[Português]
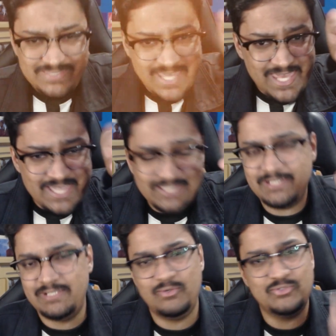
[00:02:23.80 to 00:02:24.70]
tem
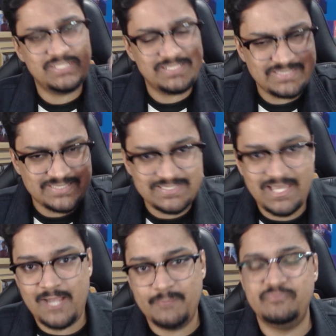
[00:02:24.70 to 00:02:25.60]
aquele negócio, ele
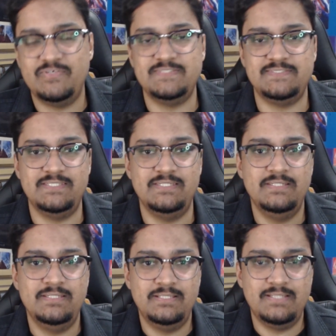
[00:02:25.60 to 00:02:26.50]
sabe fazer
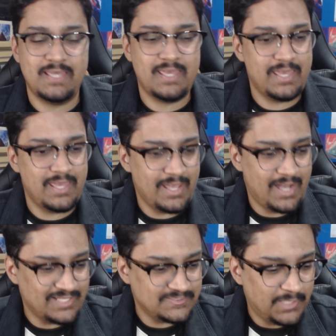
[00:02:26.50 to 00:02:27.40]

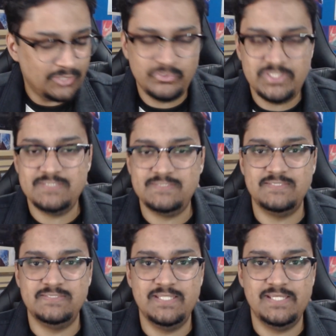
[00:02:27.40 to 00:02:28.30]
é, as
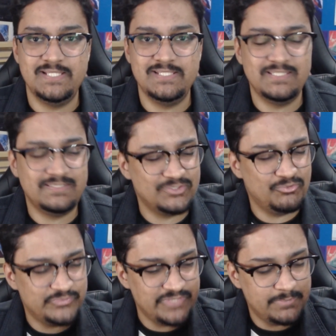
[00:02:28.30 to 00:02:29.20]
maluquices dele ali, que
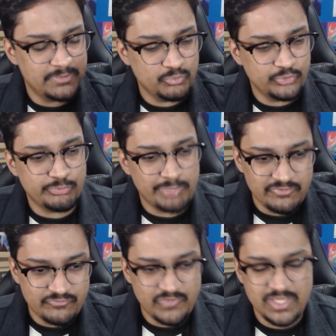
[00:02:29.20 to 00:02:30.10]
são sempre muito
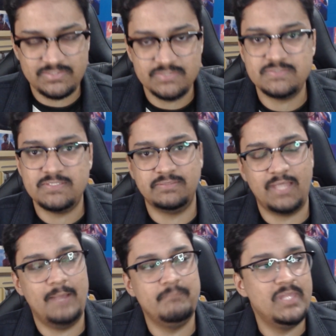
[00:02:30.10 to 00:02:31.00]
bem feitas,
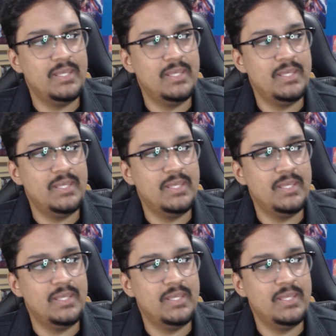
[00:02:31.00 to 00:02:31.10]
tá?